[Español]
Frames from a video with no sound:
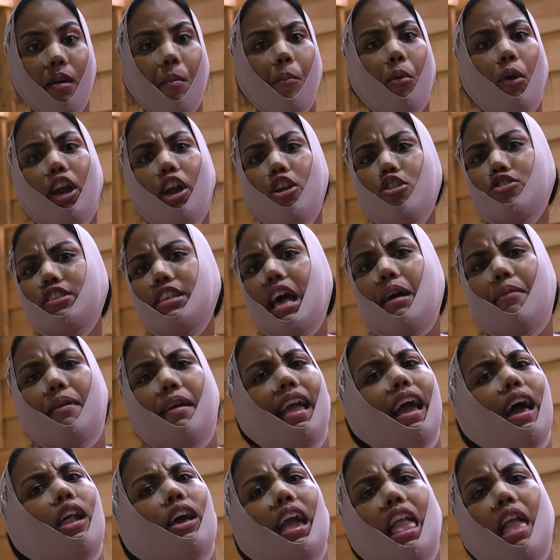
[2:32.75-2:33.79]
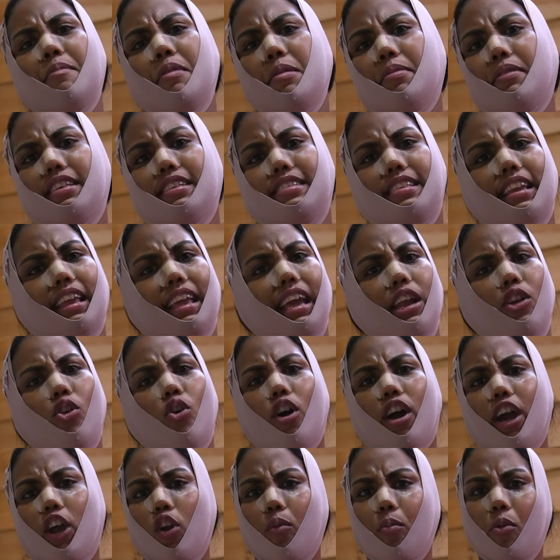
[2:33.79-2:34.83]
porque yo sabía que ella me iba a decir que
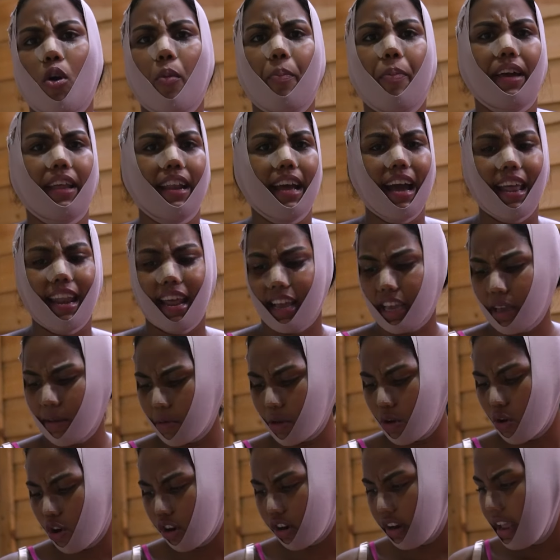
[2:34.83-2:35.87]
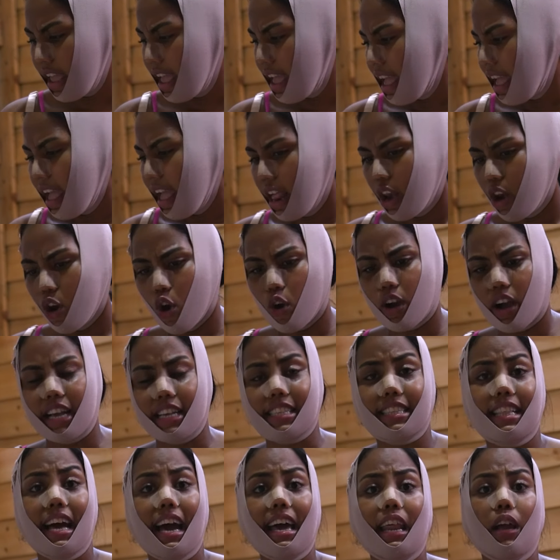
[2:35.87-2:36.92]
no, que no me operara, que mejor lo
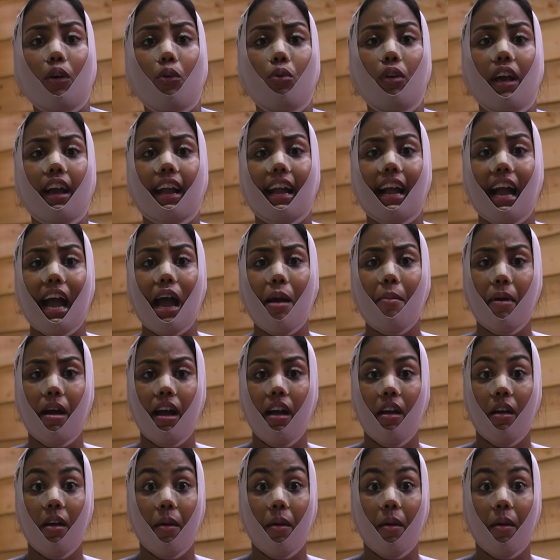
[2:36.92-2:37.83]
gastara en una cama.